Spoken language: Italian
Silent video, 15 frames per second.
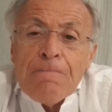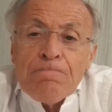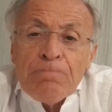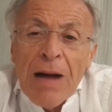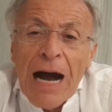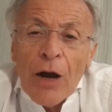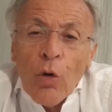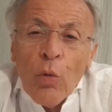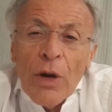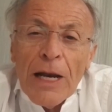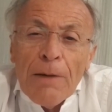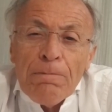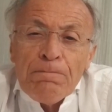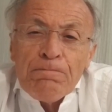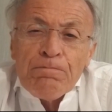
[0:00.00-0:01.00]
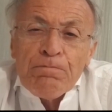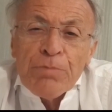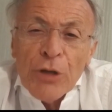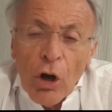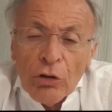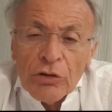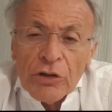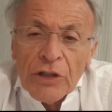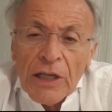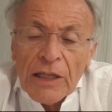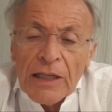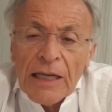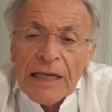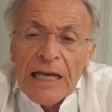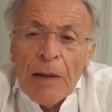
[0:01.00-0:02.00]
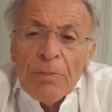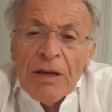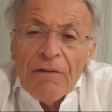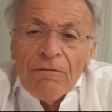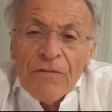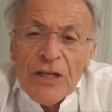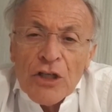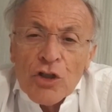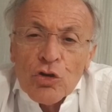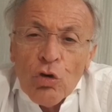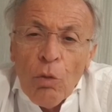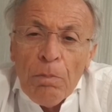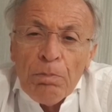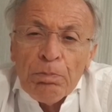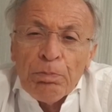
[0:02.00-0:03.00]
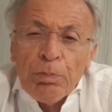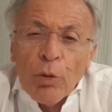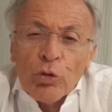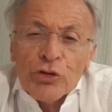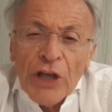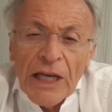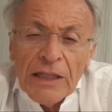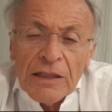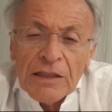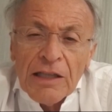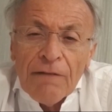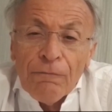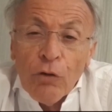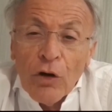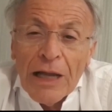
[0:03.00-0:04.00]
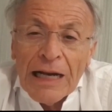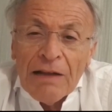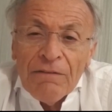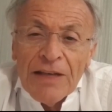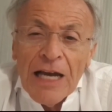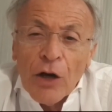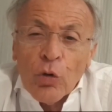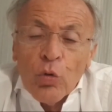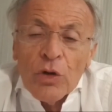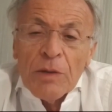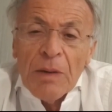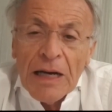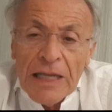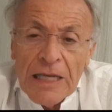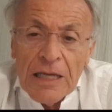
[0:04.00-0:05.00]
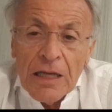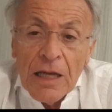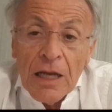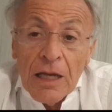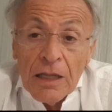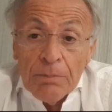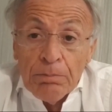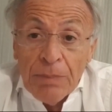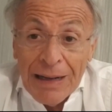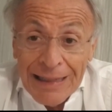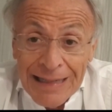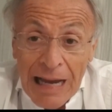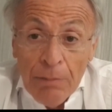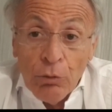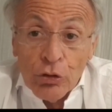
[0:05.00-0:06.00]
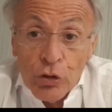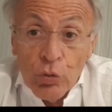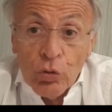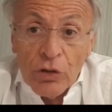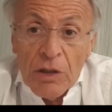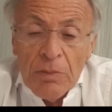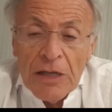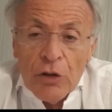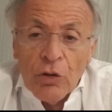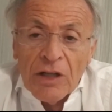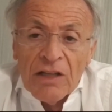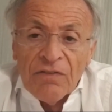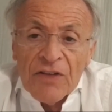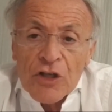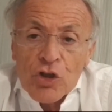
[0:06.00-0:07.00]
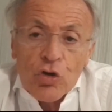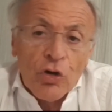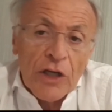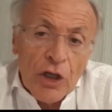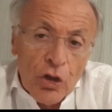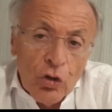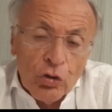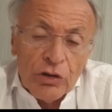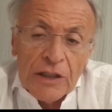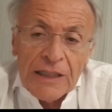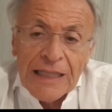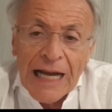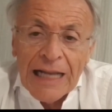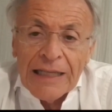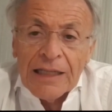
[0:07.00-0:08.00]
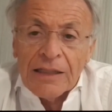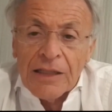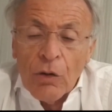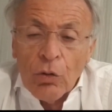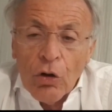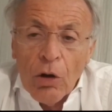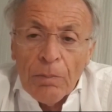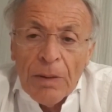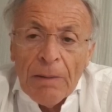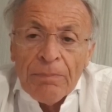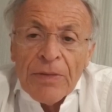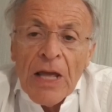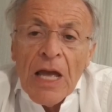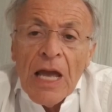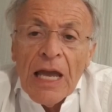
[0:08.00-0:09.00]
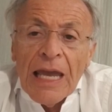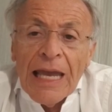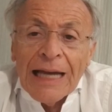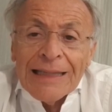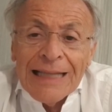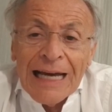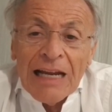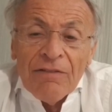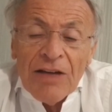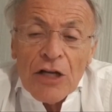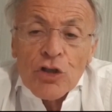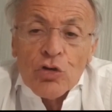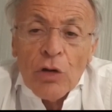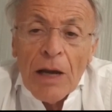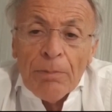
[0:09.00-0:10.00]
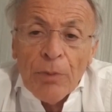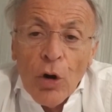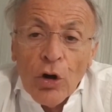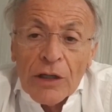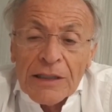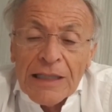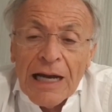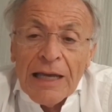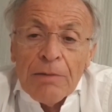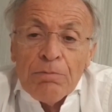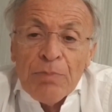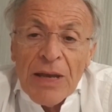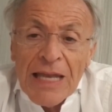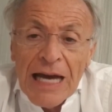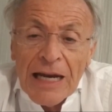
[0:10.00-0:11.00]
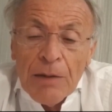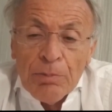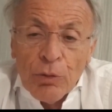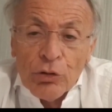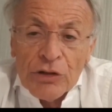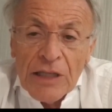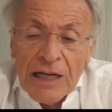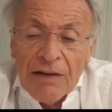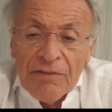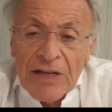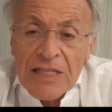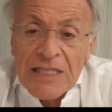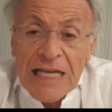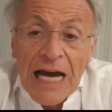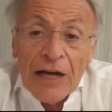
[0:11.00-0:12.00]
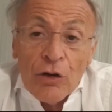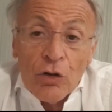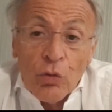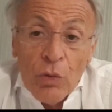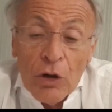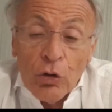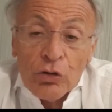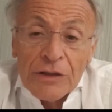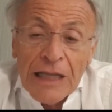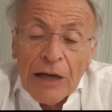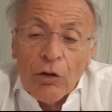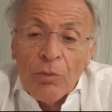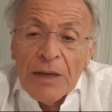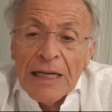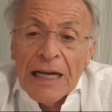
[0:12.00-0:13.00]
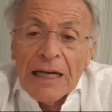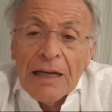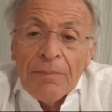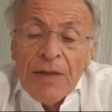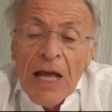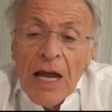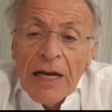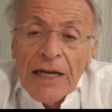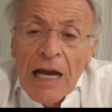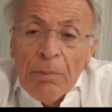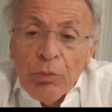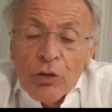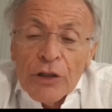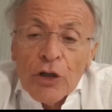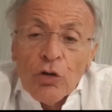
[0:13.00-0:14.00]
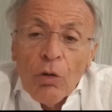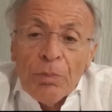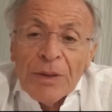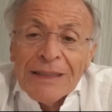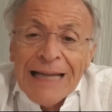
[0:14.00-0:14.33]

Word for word: ma quel Piontek che abbiamo visto potente volare via Koulibaly, parliamo di uno dei migliori difensori non d'Italia, d'Europa, e andare verso la porta, impegnare il portiere avversario in quel lontano Milan-Napoli di Coppa